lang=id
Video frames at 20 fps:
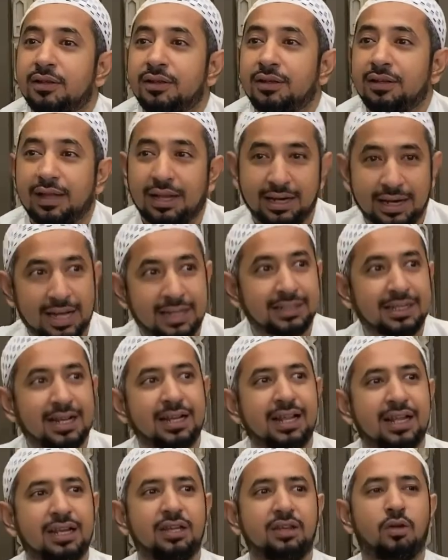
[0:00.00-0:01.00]
Ya dengan
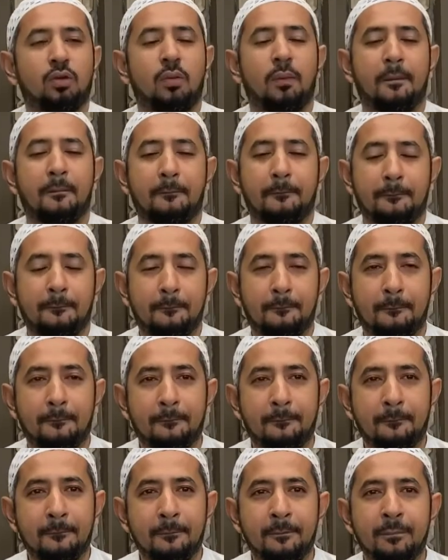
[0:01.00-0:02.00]
cara tadi tuh.
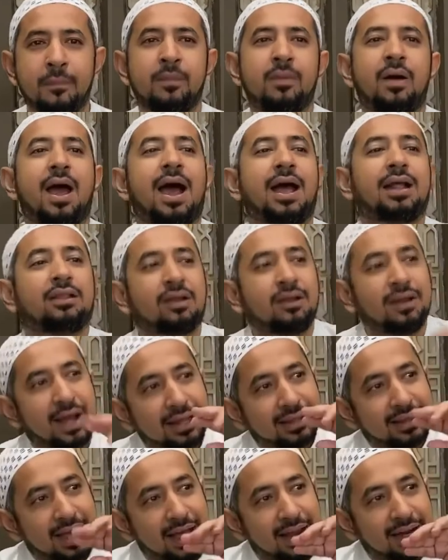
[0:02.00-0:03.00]
Atau
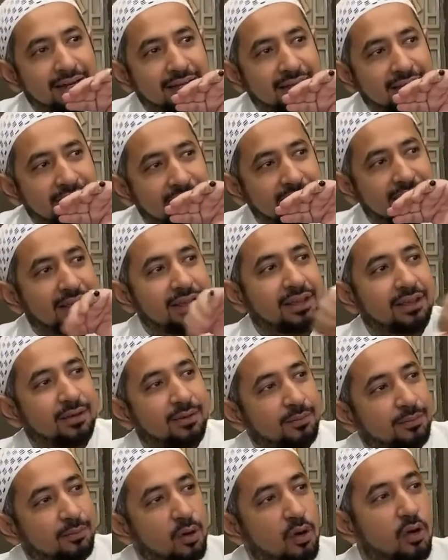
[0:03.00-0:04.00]
dengan tangan kiri
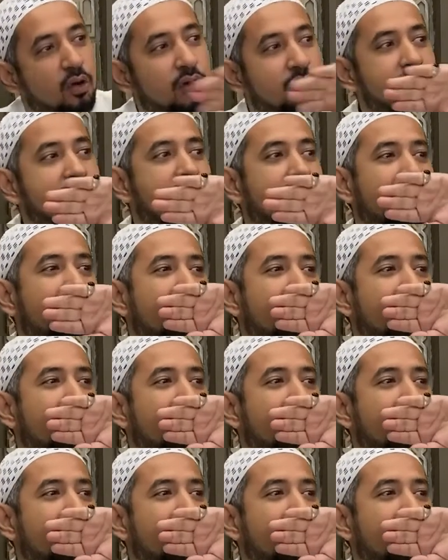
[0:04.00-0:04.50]
punggungnya.